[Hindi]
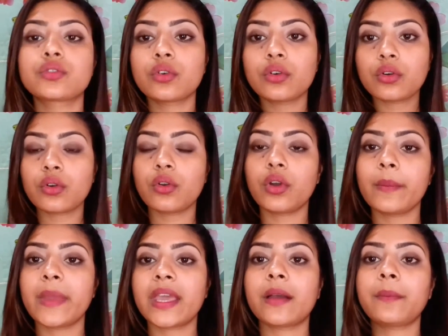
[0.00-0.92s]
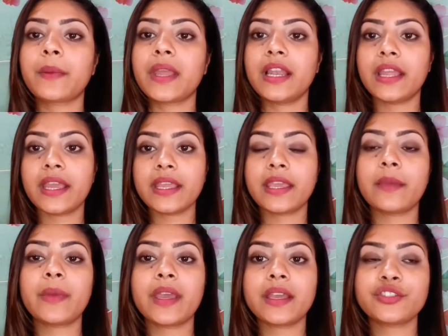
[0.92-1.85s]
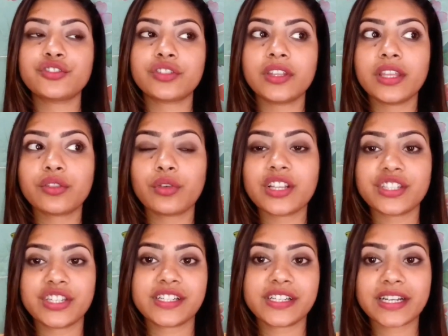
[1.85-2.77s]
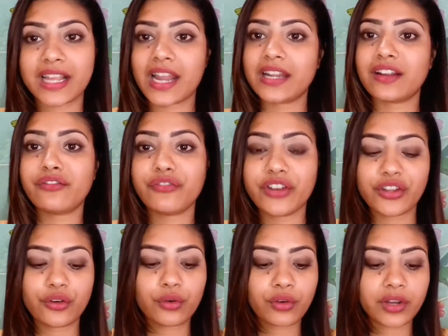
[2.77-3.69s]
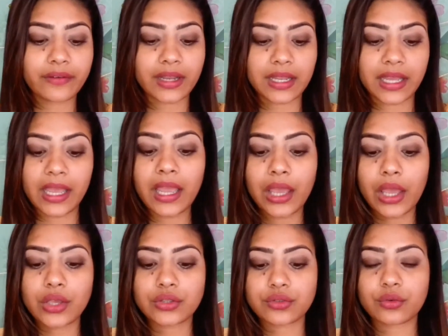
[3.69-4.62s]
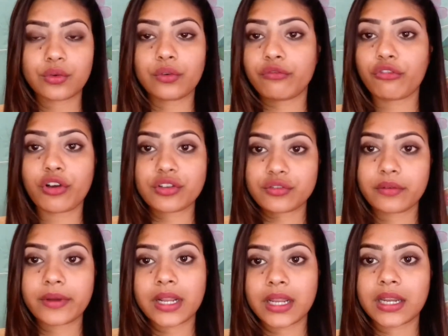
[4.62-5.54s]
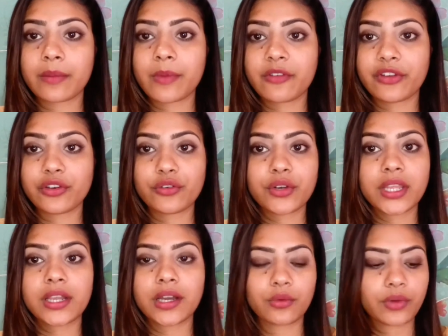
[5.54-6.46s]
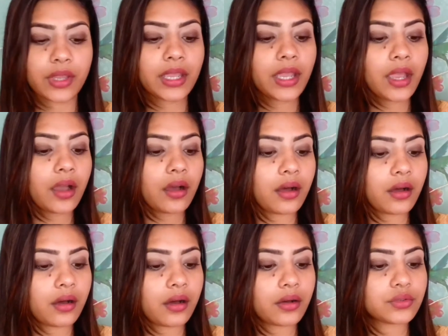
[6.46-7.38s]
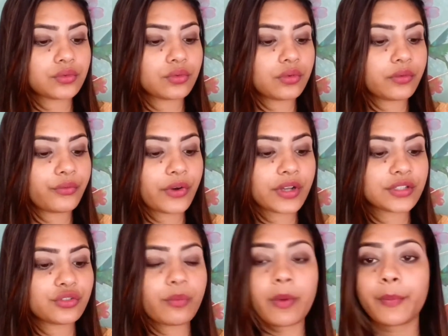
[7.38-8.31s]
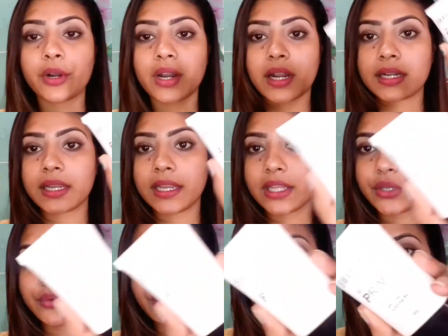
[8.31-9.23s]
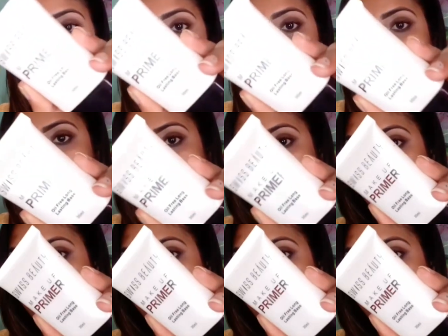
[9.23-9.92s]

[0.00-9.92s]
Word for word: सो so, ग्लोई मेकअप के लिए ये मैं ये थोड़ा चिटचट काइंड ऑफ वीडियो होने वाला है सो वॉइस ओवर करके मैं वीडियो नहीं करूँगी सो फर्स्ट जो मैं प्रोडक्ट ले रही हूँ वो है स्विस